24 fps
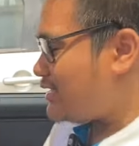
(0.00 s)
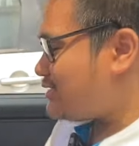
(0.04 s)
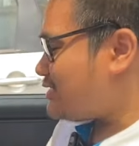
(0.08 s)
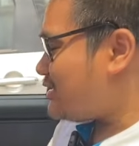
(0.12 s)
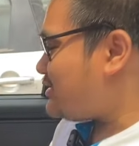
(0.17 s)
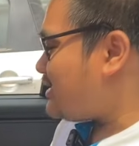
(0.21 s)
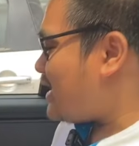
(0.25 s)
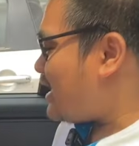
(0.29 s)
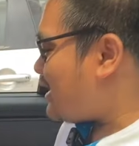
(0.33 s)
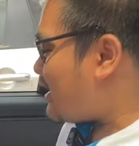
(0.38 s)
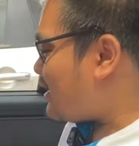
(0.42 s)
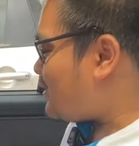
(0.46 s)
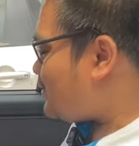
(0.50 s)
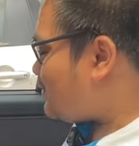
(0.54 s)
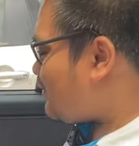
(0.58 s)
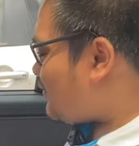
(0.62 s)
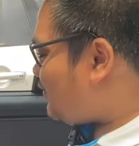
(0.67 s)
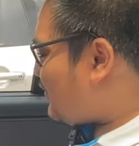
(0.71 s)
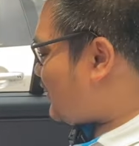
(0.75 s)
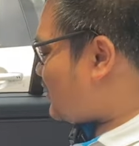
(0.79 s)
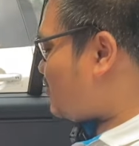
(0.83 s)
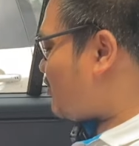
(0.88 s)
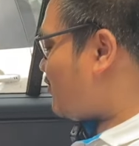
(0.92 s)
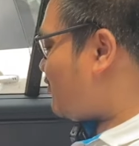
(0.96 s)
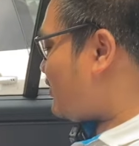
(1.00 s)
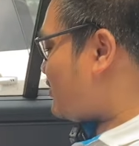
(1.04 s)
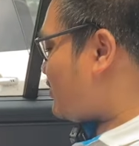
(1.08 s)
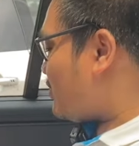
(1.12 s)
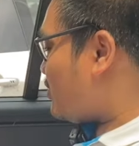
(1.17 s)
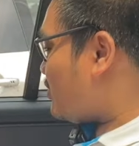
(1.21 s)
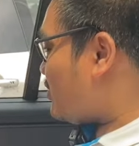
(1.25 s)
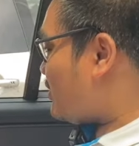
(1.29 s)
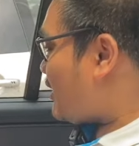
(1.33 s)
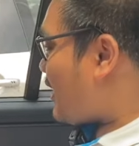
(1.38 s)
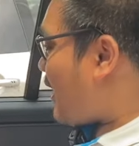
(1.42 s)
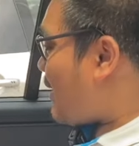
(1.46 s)
Secara fitur-fitur
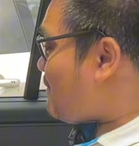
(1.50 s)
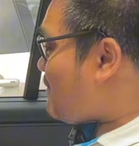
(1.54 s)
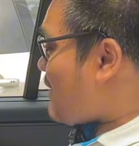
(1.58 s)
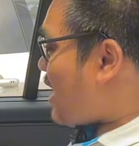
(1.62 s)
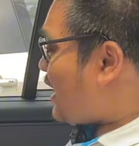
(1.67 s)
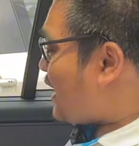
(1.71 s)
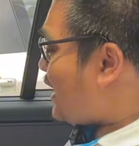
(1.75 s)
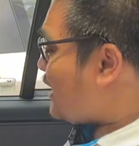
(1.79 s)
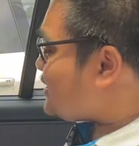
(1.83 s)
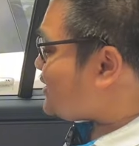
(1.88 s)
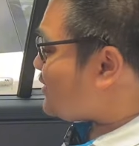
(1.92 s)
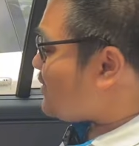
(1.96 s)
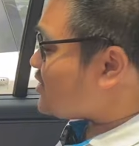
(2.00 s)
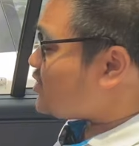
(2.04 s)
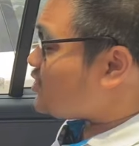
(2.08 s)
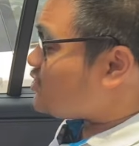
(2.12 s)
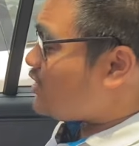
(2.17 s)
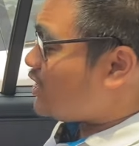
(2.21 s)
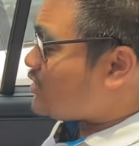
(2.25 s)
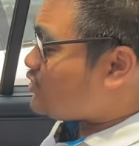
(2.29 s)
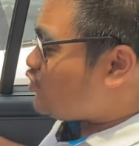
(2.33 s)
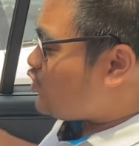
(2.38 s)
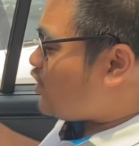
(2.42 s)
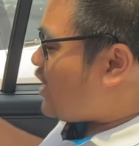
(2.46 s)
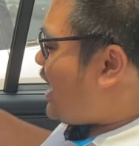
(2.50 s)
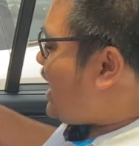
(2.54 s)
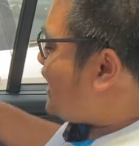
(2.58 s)
lengkap banget, termasuk dia juga